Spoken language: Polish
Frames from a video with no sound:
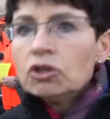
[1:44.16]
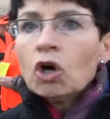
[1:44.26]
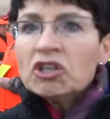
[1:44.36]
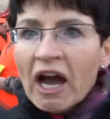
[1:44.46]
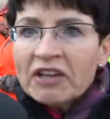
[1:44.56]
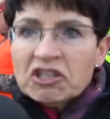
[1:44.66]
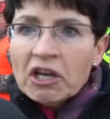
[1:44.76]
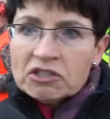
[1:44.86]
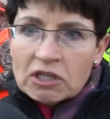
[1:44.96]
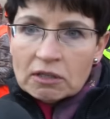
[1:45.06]
No ja
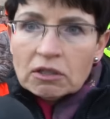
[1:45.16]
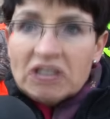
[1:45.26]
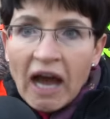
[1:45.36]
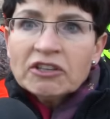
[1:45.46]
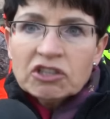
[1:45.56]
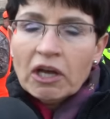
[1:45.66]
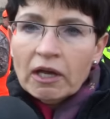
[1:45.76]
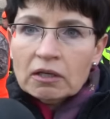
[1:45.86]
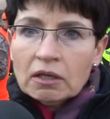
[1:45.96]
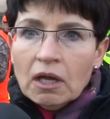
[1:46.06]
nie, nie, ja nie.
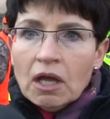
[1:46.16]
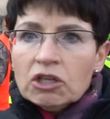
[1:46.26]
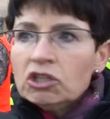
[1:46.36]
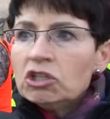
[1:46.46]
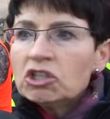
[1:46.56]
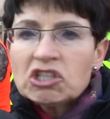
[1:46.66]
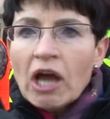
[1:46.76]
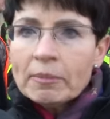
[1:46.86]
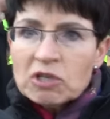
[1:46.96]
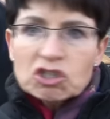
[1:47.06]
I
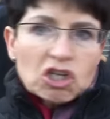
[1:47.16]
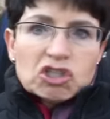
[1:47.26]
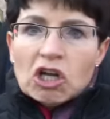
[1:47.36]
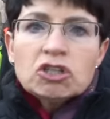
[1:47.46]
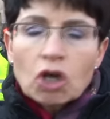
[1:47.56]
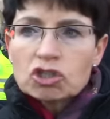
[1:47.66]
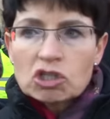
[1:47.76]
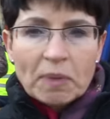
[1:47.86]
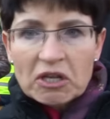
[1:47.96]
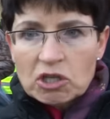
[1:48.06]
chciałam jeszcze, jeżeli to
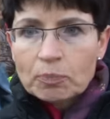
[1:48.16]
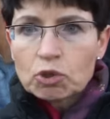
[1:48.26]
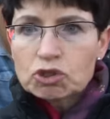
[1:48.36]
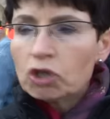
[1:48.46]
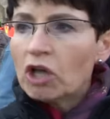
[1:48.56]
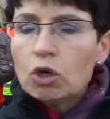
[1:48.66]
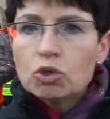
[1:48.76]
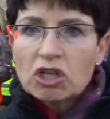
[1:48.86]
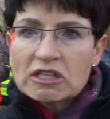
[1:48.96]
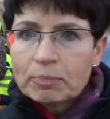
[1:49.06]
gdzieś będzie puszczone,
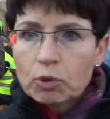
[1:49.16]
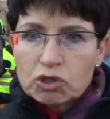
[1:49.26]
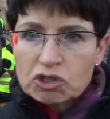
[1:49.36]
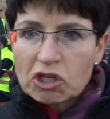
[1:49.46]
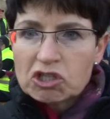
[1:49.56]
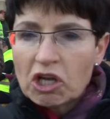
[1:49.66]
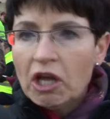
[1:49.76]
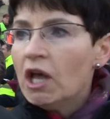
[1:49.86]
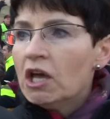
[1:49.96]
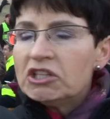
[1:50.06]
ludzie zbudźcie się.
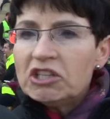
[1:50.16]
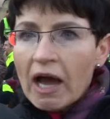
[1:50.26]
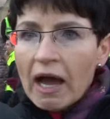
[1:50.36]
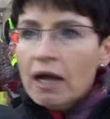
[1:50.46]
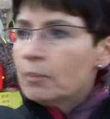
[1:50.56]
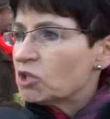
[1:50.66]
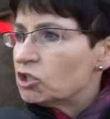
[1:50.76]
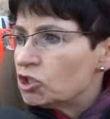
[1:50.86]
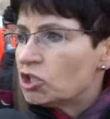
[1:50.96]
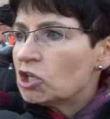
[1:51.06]
Ja
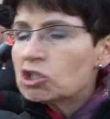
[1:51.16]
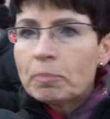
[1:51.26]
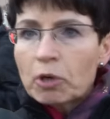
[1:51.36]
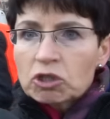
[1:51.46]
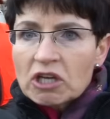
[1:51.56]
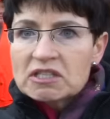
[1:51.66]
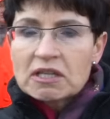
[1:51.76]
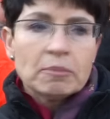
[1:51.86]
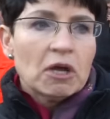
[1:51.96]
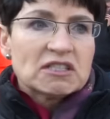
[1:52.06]
przed dzisiejszym
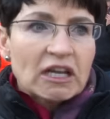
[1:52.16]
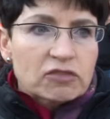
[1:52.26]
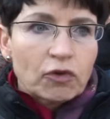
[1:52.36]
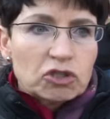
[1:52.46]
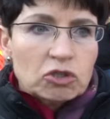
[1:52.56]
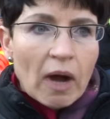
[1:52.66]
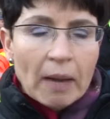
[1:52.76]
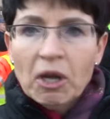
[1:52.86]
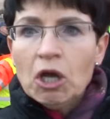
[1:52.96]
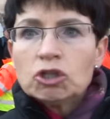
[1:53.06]
protestem
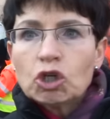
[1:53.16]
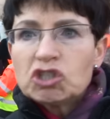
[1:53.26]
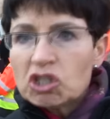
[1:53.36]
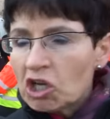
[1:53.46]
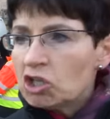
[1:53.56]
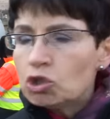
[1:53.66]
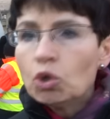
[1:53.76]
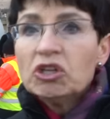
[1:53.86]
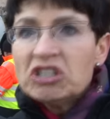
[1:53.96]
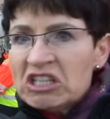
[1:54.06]
zadzwoniłam do
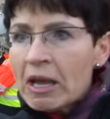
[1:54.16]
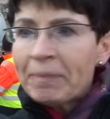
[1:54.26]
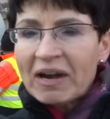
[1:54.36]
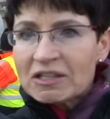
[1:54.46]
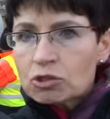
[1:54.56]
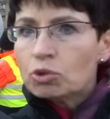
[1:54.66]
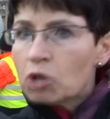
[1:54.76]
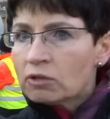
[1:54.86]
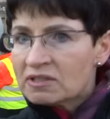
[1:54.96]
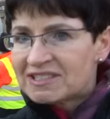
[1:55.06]
dziesięciu
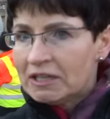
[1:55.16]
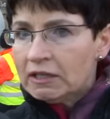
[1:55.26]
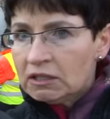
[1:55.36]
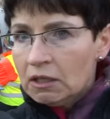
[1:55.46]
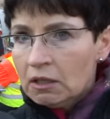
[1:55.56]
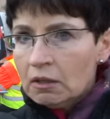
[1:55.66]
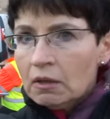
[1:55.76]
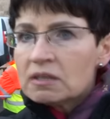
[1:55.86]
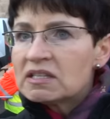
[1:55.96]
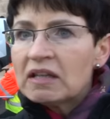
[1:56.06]
niepracujących
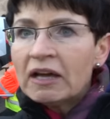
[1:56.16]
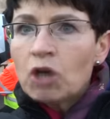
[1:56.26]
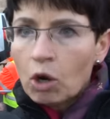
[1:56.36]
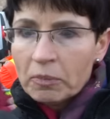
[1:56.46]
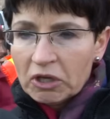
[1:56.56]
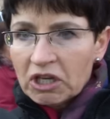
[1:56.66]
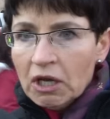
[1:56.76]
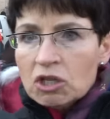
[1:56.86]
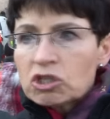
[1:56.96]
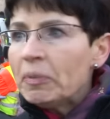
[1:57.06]
znajomych,
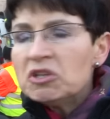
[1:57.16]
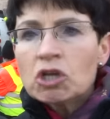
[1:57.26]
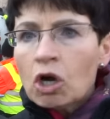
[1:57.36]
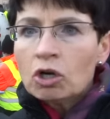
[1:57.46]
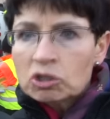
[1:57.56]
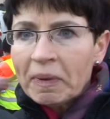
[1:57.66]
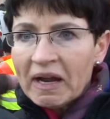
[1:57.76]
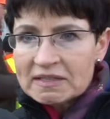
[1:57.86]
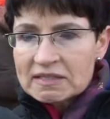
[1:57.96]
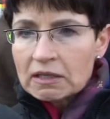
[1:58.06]
żeby nikogo od
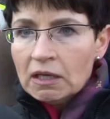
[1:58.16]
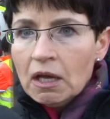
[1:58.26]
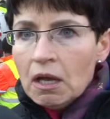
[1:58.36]
pracy.